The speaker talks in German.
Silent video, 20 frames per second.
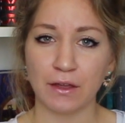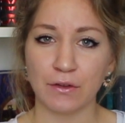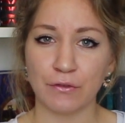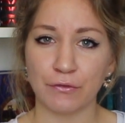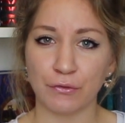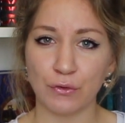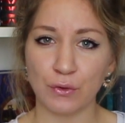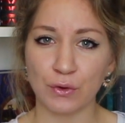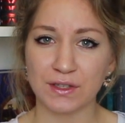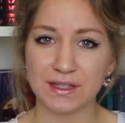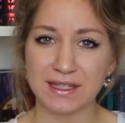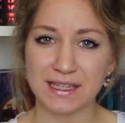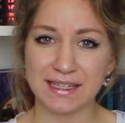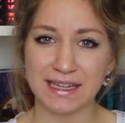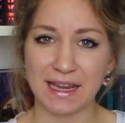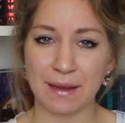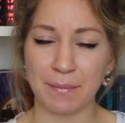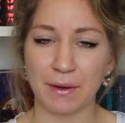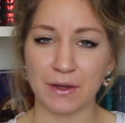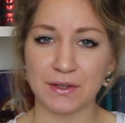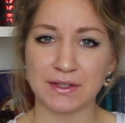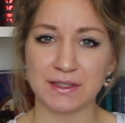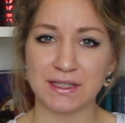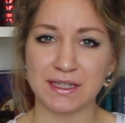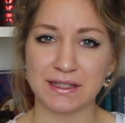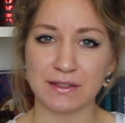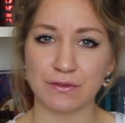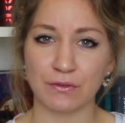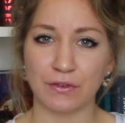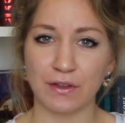fügt sich eben aus
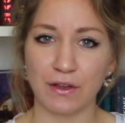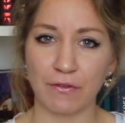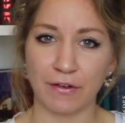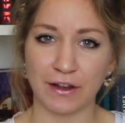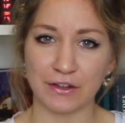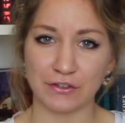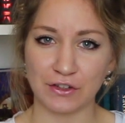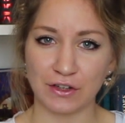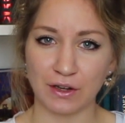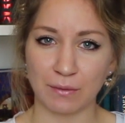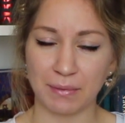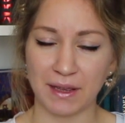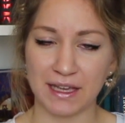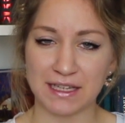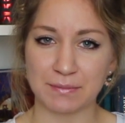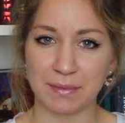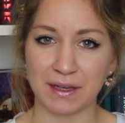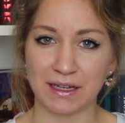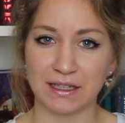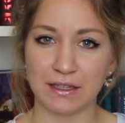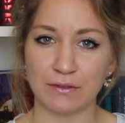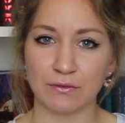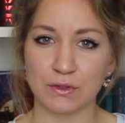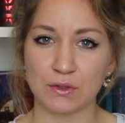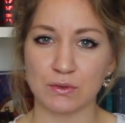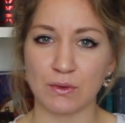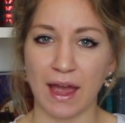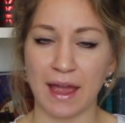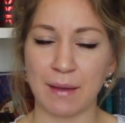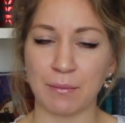diesen vier verschiedenen Perspektiven
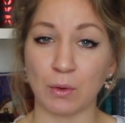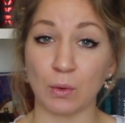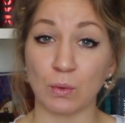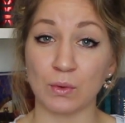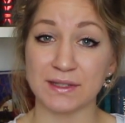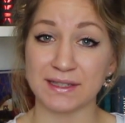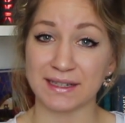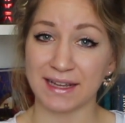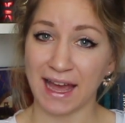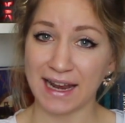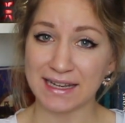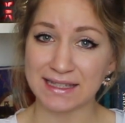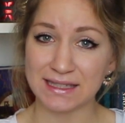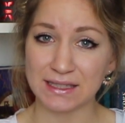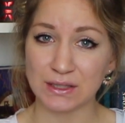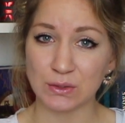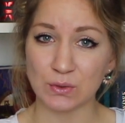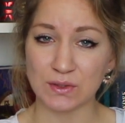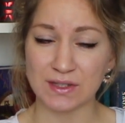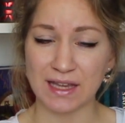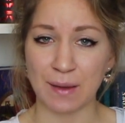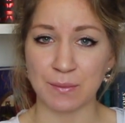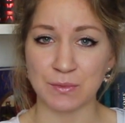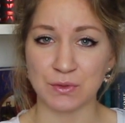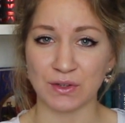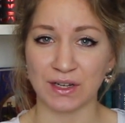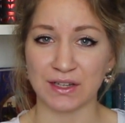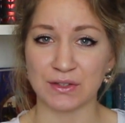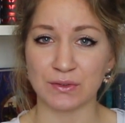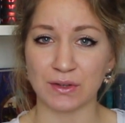zu einem großen Ganzen zusammen,
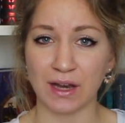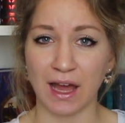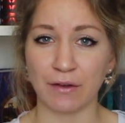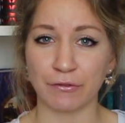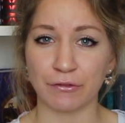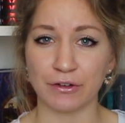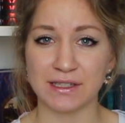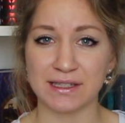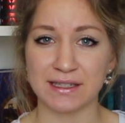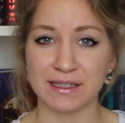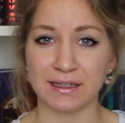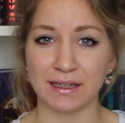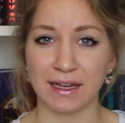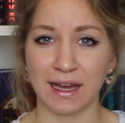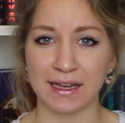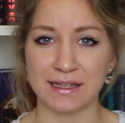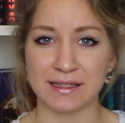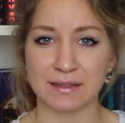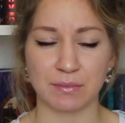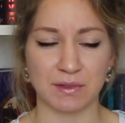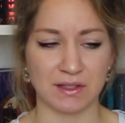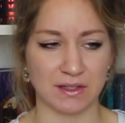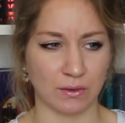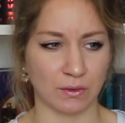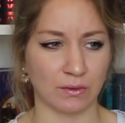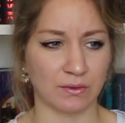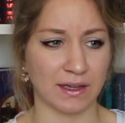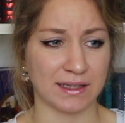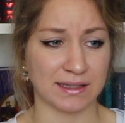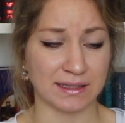sodass du nachvollziehen kannst
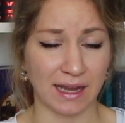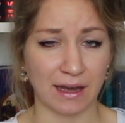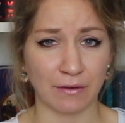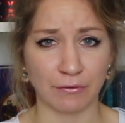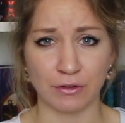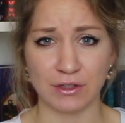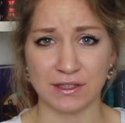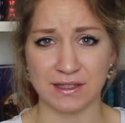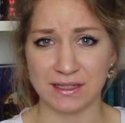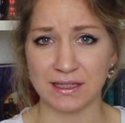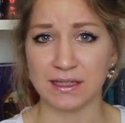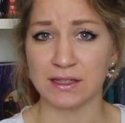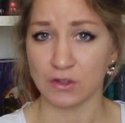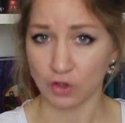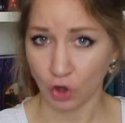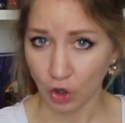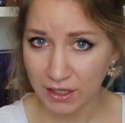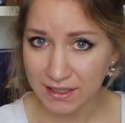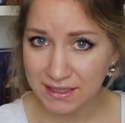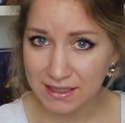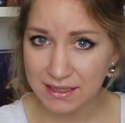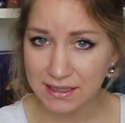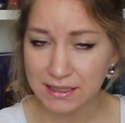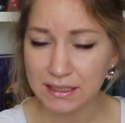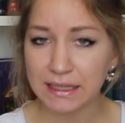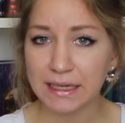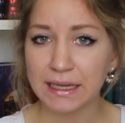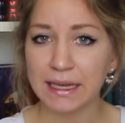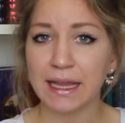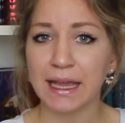bzw. nachvollziehen
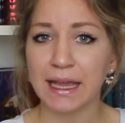sollst,